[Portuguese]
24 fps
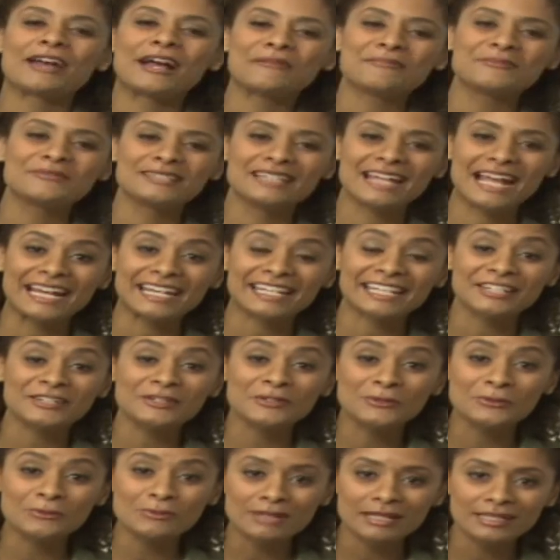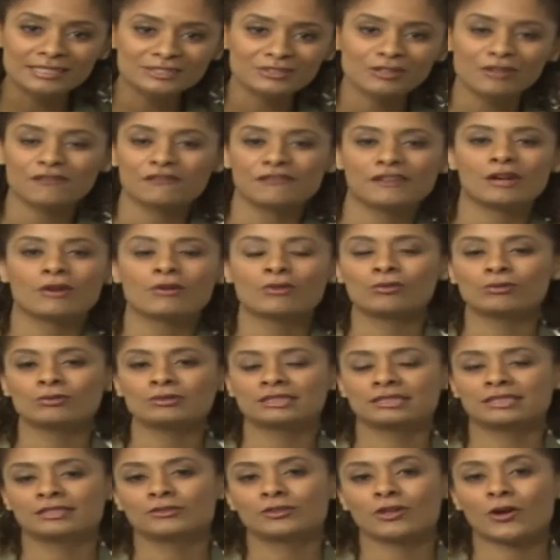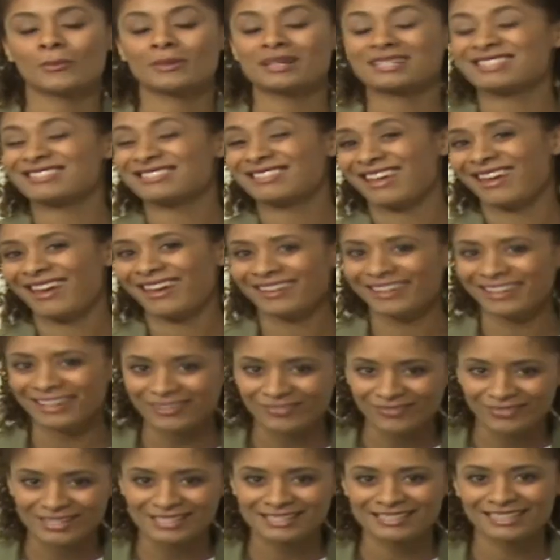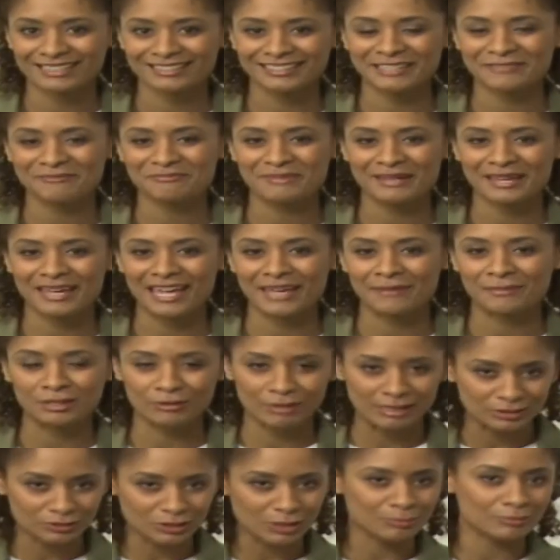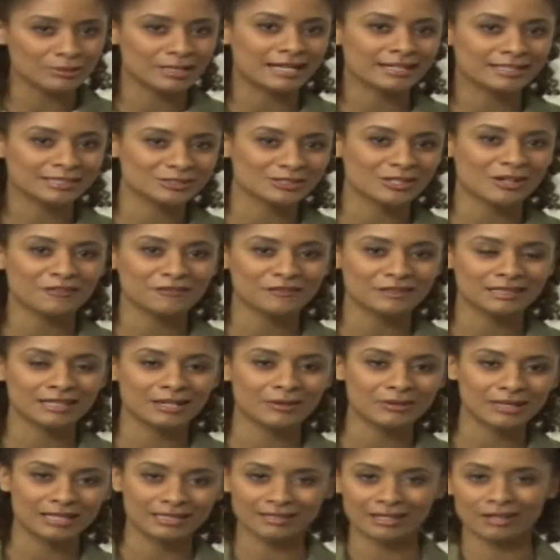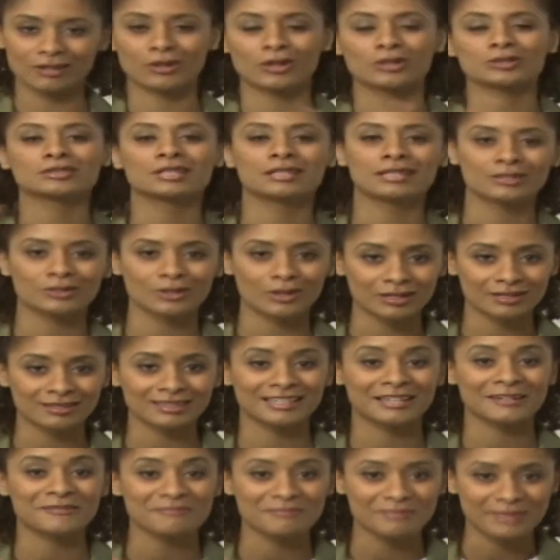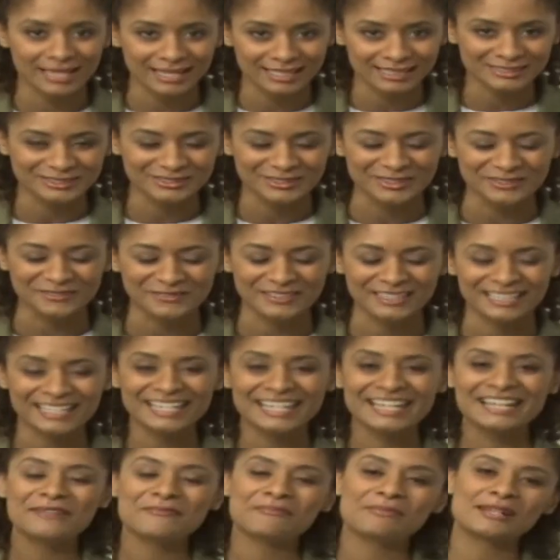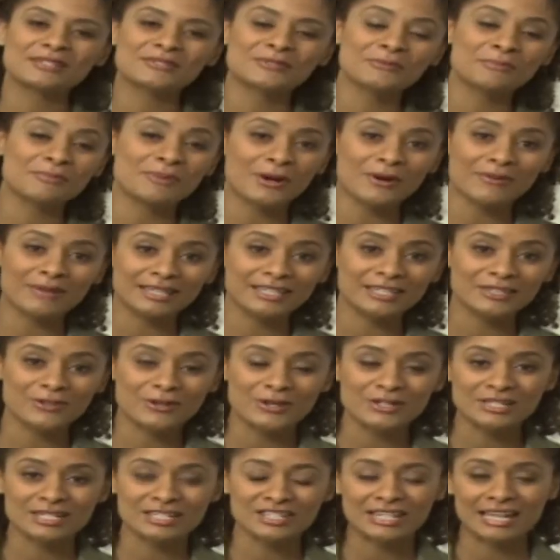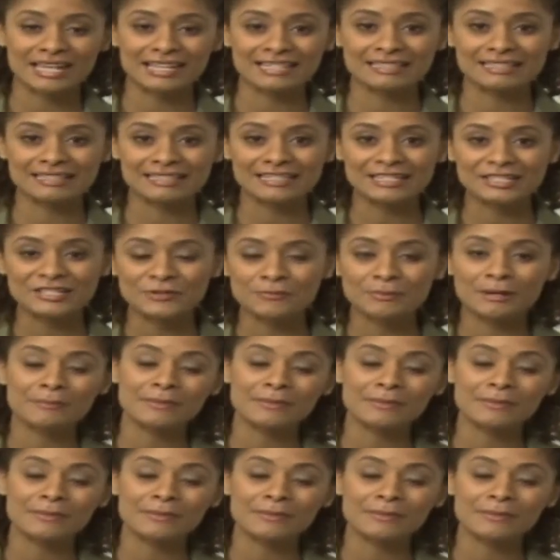é a mulher que nunca sofreu com os sintomas terríveis da TPM? Não é só a mulher que sofre, não. Quem está ao nosso redor também sofre. Mas o bom é que hoje já existe uma